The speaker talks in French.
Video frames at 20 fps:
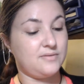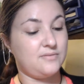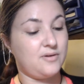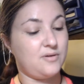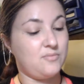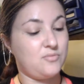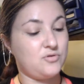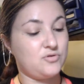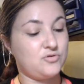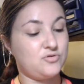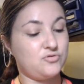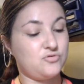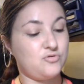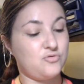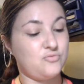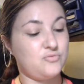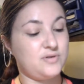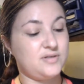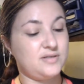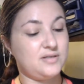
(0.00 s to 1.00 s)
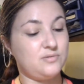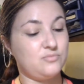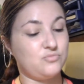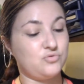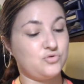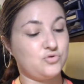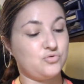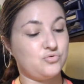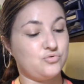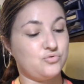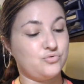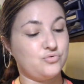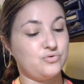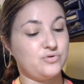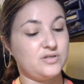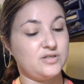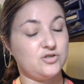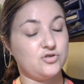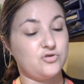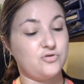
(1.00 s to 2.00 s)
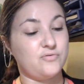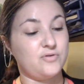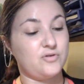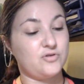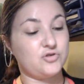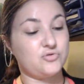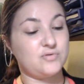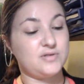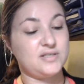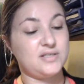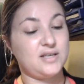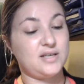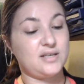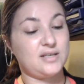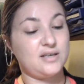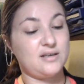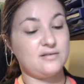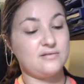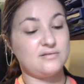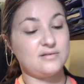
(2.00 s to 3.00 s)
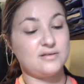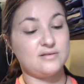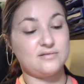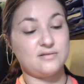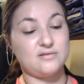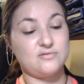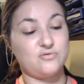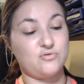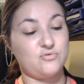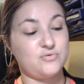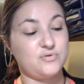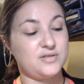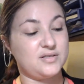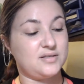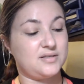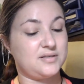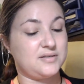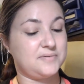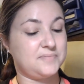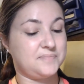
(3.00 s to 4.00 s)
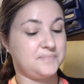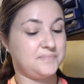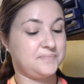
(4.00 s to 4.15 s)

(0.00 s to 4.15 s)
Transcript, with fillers: C'est vraiment celui-ci mon chou-fou. Si je devais en choisir qu'un, ce serait celui-ci.